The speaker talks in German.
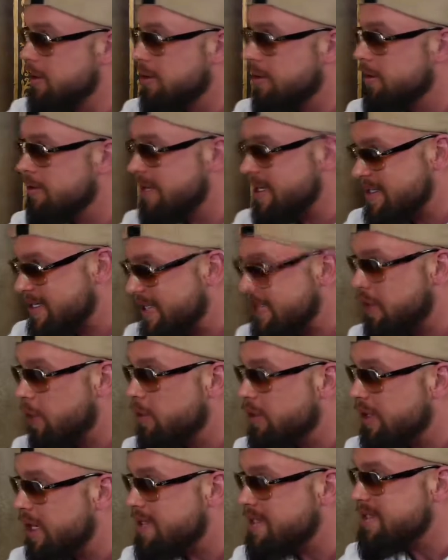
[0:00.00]
Ja. Und das
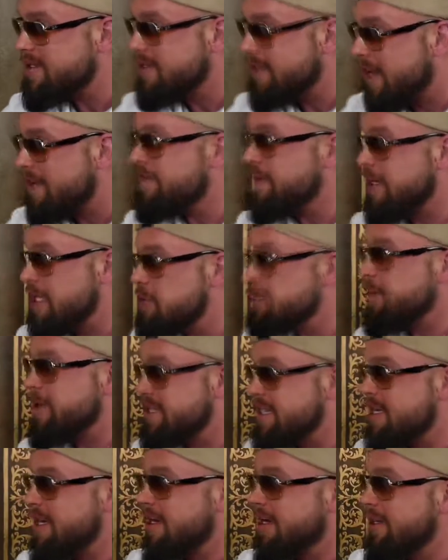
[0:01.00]
genau das genau darf ja nicht
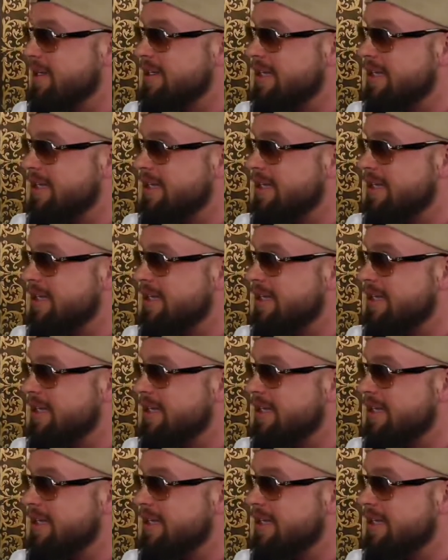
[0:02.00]
passieren.